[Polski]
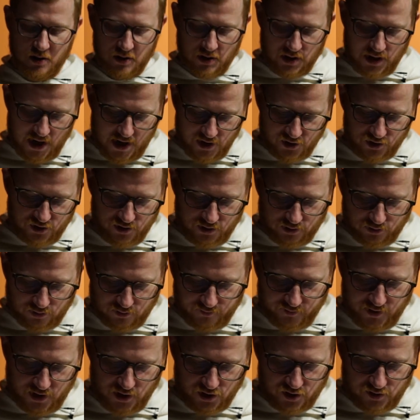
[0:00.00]
Każdy,
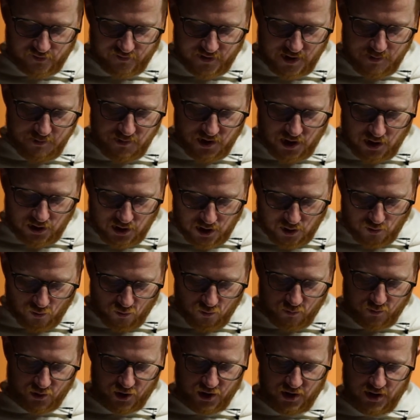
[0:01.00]
kto wierzy we mnie, nie
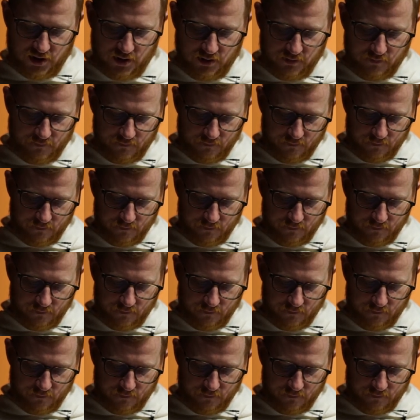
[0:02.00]
umrze.